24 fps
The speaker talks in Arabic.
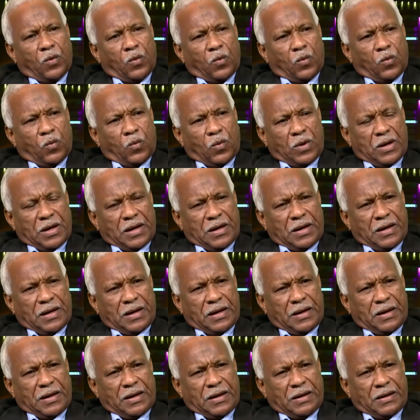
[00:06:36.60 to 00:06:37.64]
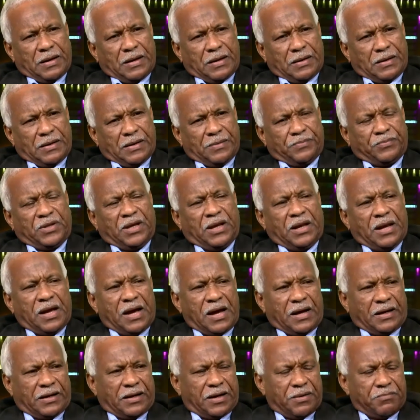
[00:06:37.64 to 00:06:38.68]

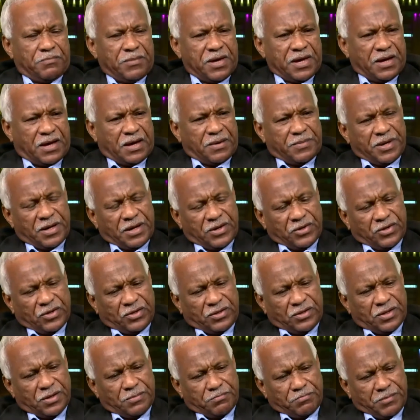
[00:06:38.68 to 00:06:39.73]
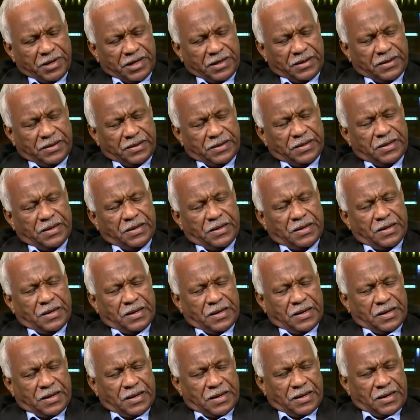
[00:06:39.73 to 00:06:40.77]
وابتلاع كمية كبيرة جدا من
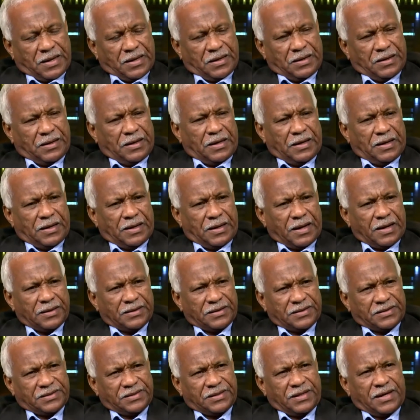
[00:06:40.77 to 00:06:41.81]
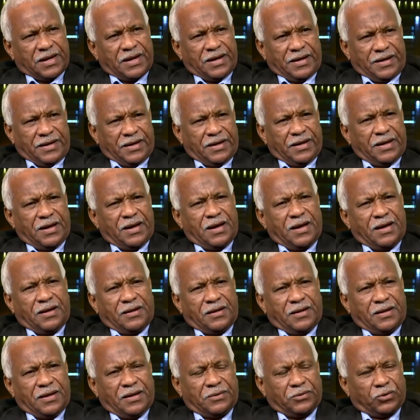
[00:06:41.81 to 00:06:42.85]
الأراضي الزراعية
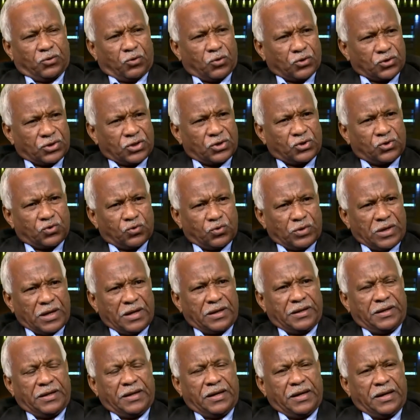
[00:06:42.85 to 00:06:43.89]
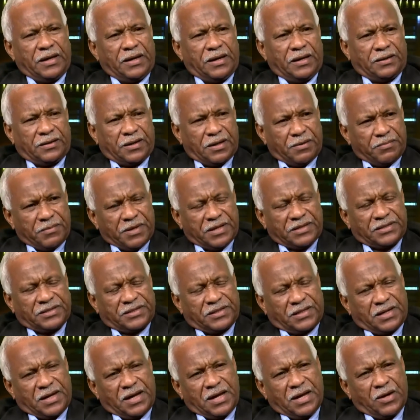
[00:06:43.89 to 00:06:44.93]
اللي هي بتخص السودانيين للتنمية
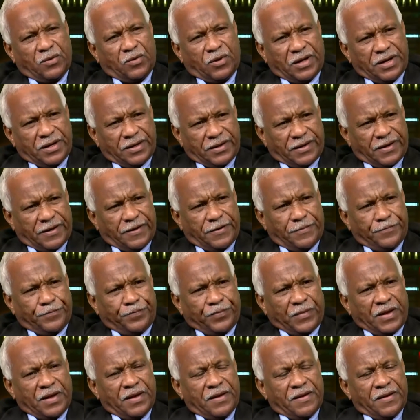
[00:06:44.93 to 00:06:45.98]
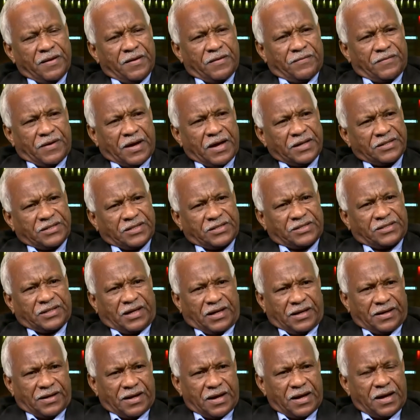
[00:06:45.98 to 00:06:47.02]
الزراعية وغيرها فهذه
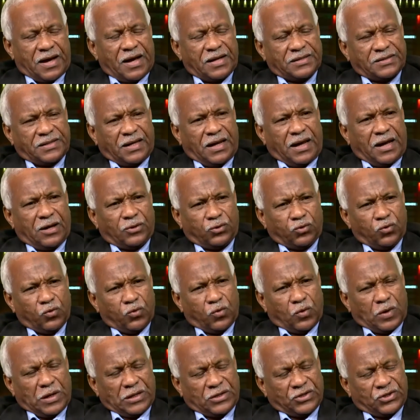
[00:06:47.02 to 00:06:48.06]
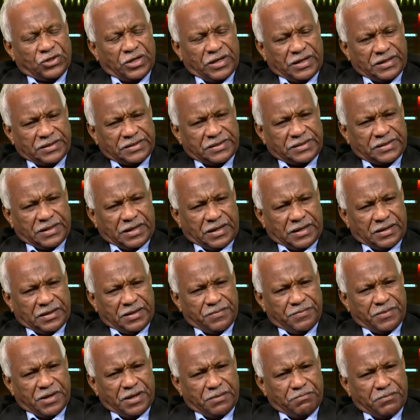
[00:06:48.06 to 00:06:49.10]
الصحراء هذا العدو الشرس يعني
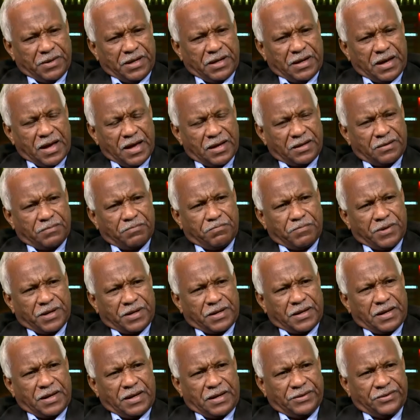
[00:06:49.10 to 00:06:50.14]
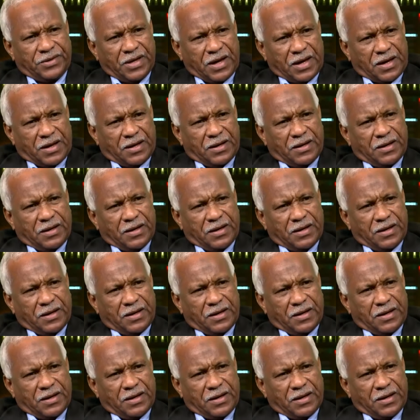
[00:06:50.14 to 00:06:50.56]
يمكن من أكبر أعداء